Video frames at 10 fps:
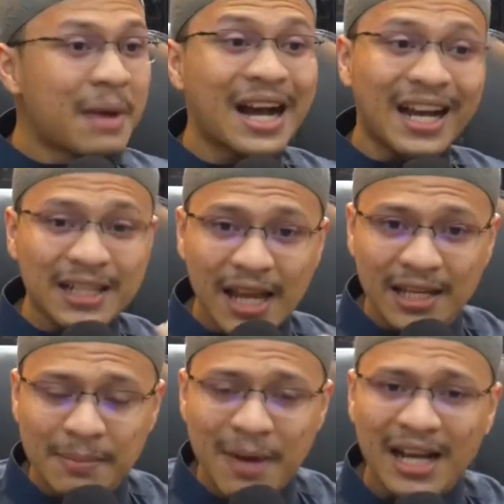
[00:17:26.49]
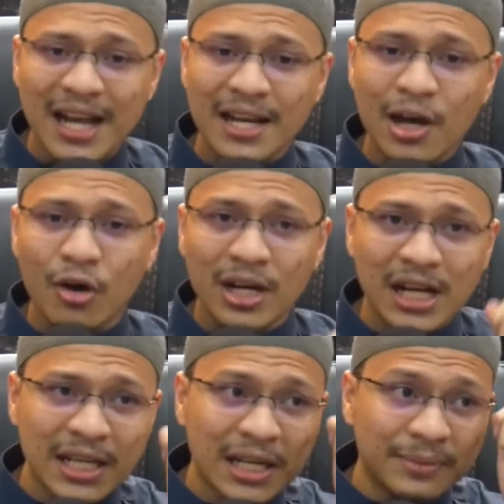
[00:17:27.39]
bahkan kayak gini bahkan ada
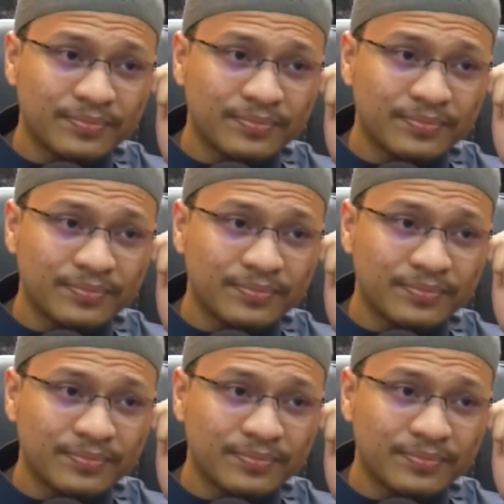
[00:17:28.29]
orang yang